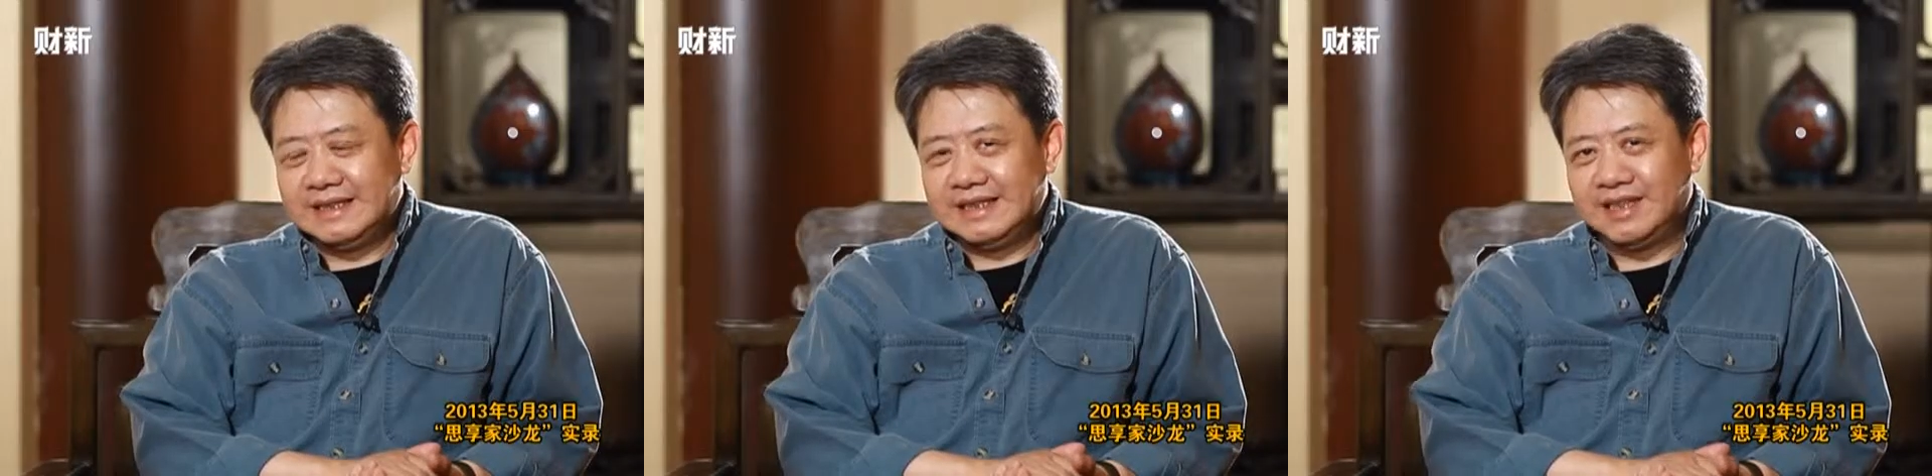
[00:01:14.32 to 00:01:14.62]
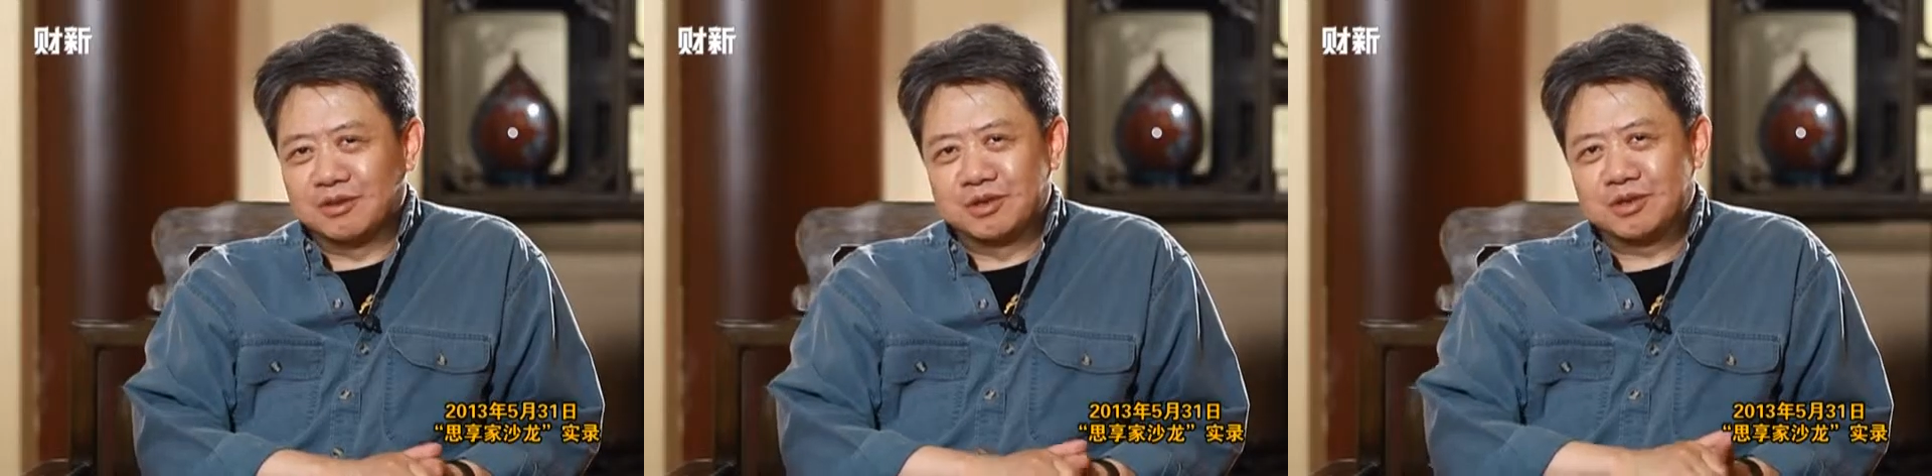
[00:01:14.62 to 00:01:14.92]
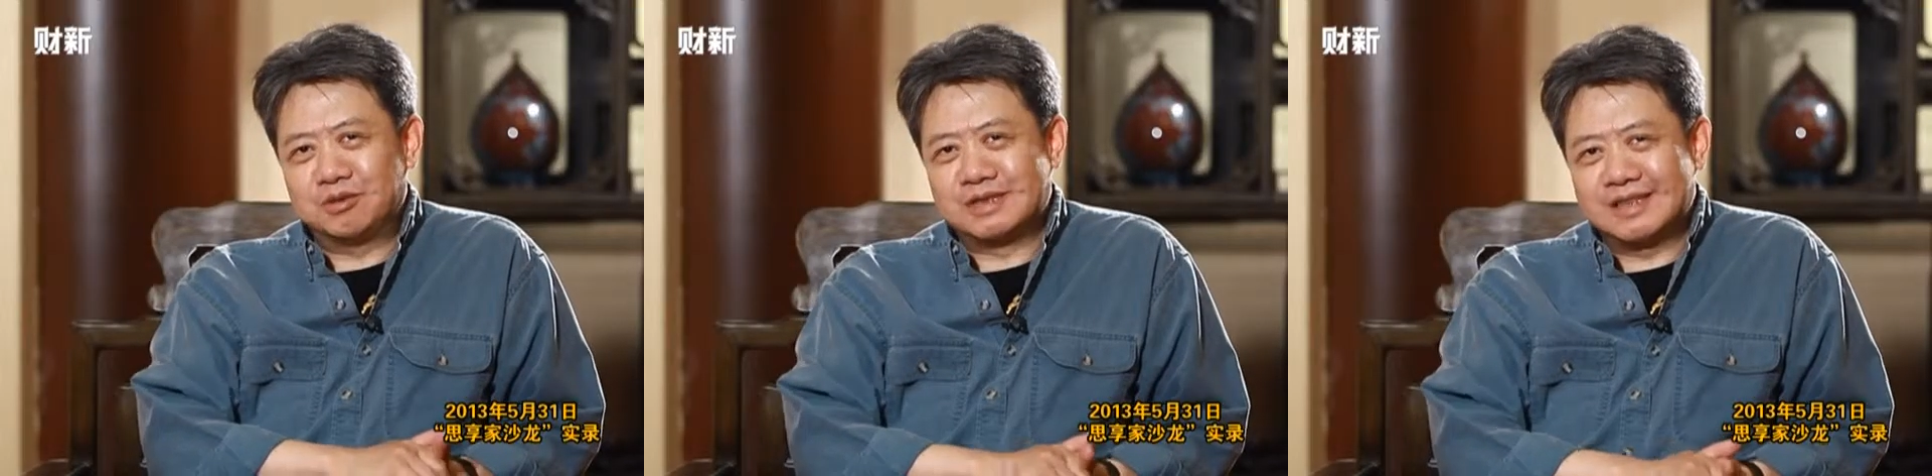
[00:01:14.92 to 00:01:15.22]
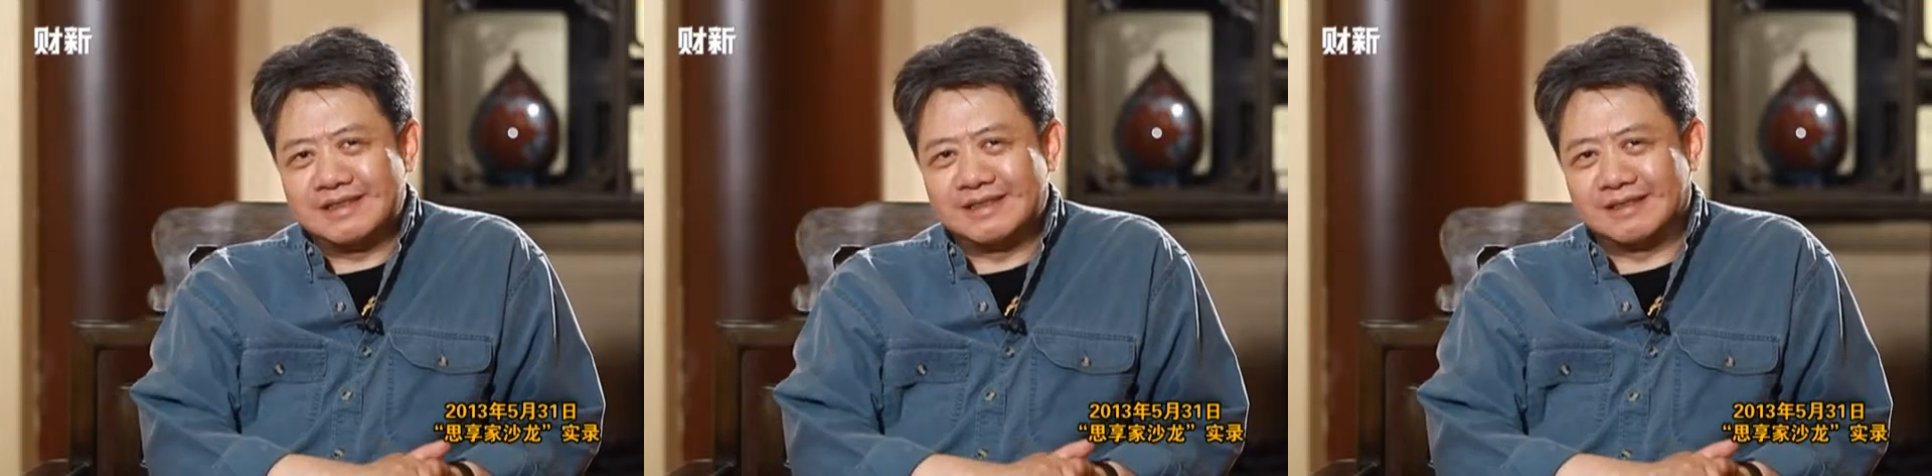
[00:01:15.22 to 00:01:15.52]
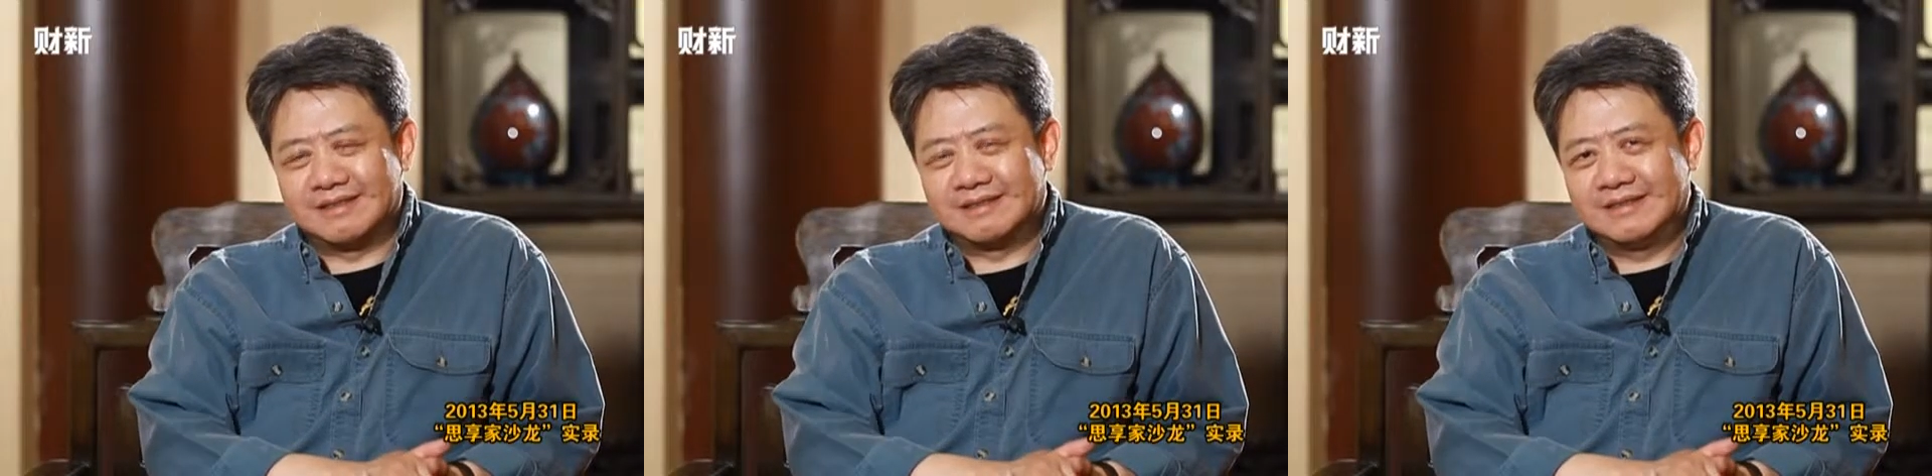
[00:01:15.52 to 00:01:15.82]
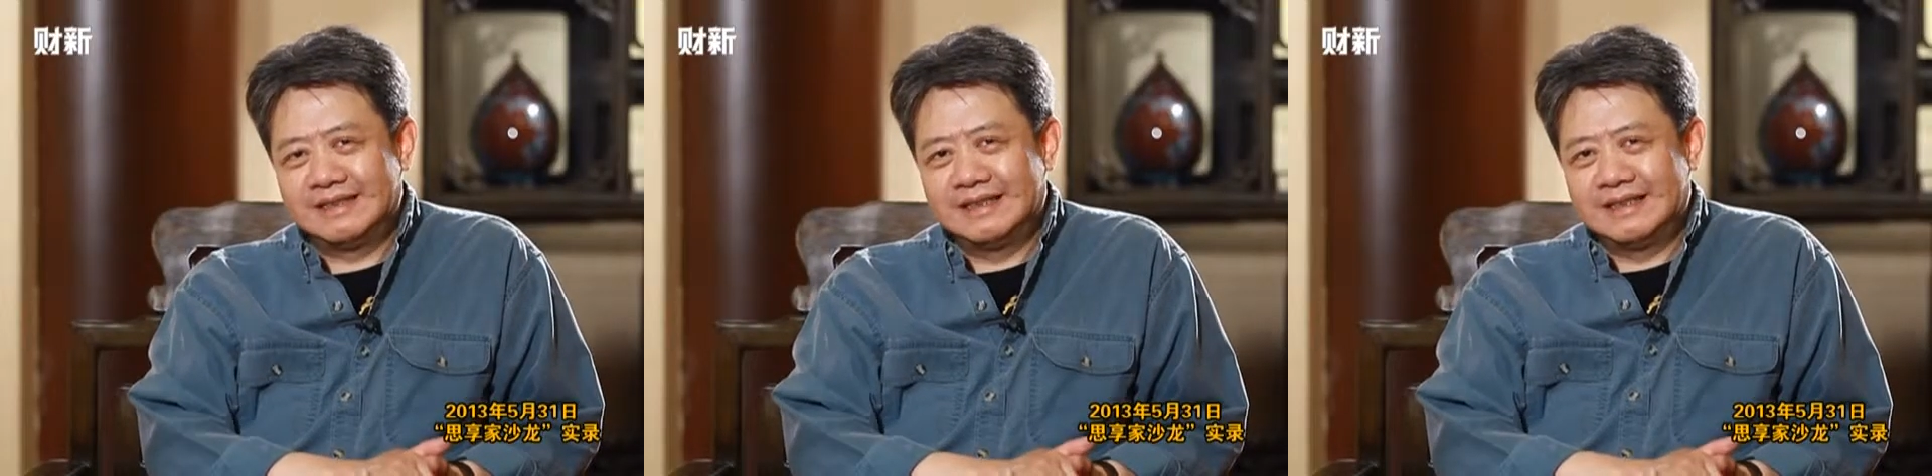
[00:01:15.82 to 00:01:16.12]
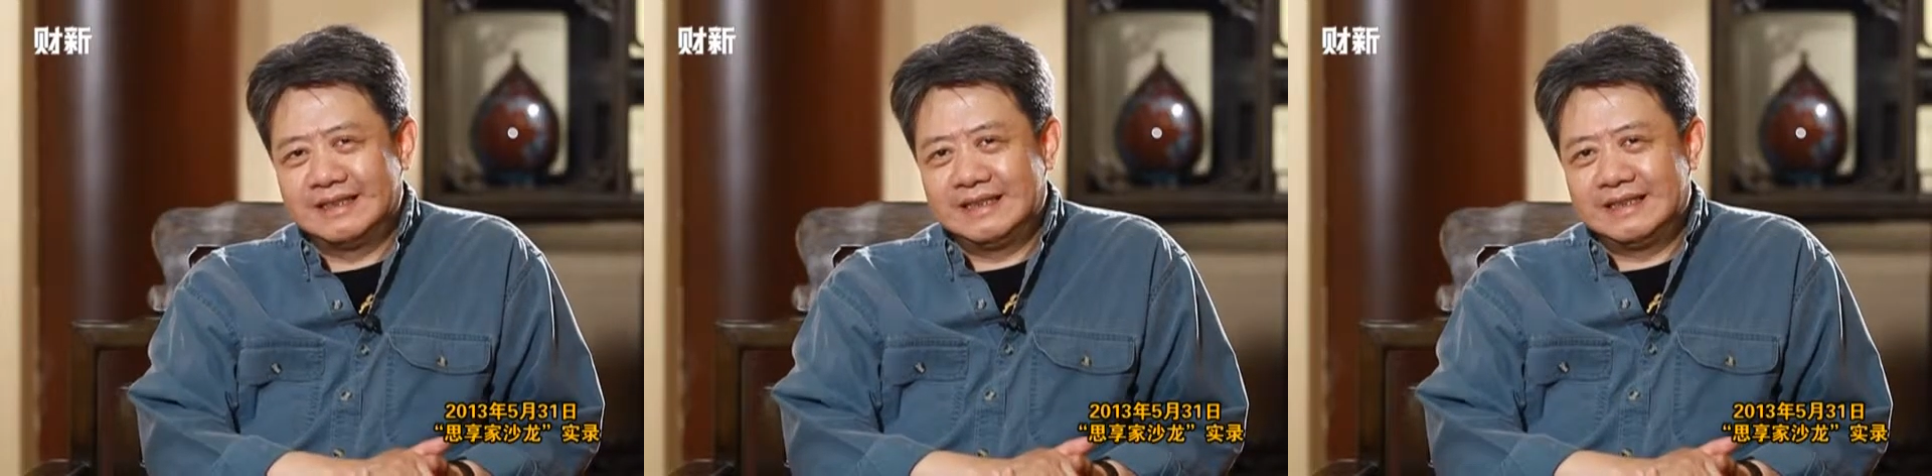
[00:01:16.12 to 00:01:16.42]
但有的时候我在想，
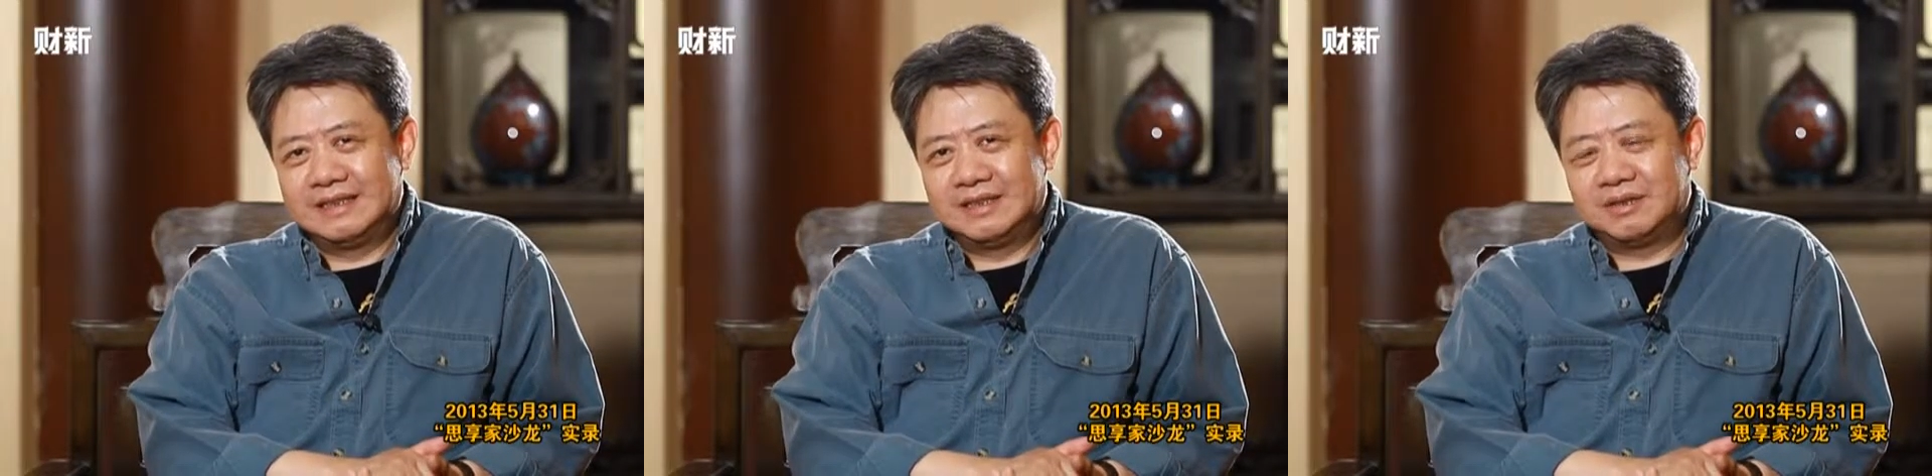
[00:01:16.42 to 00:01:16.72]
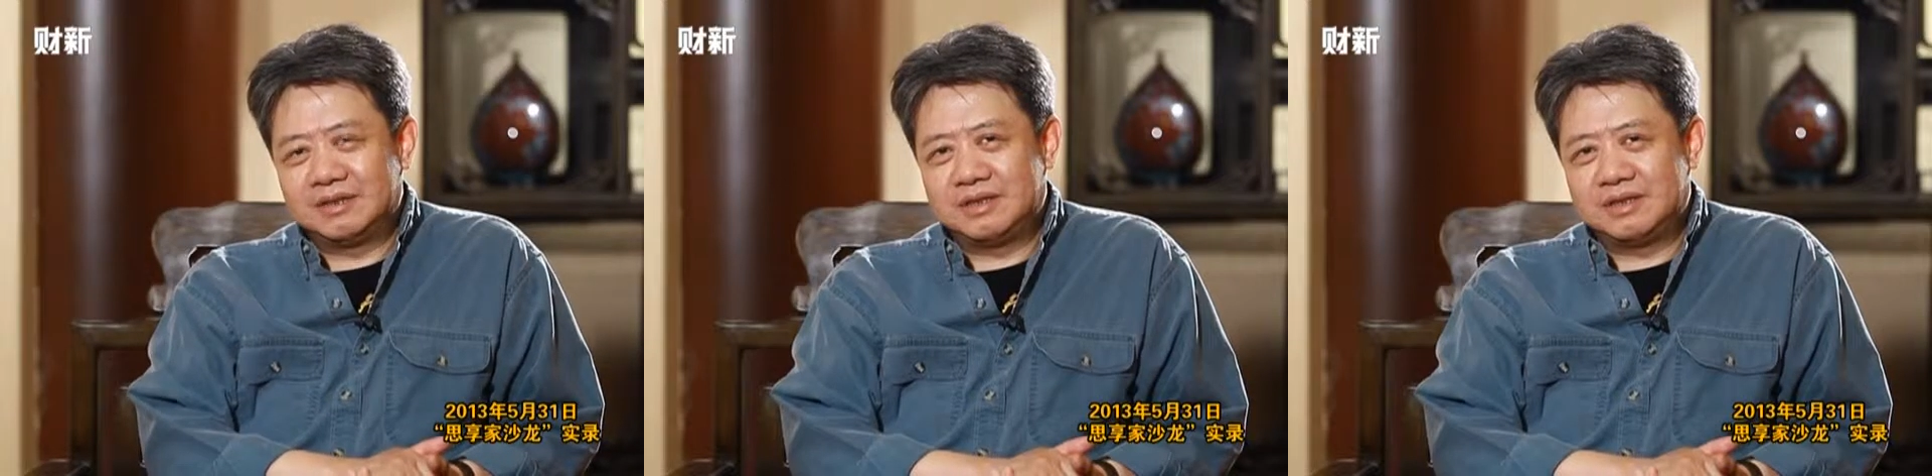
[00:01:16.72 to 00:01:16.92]
就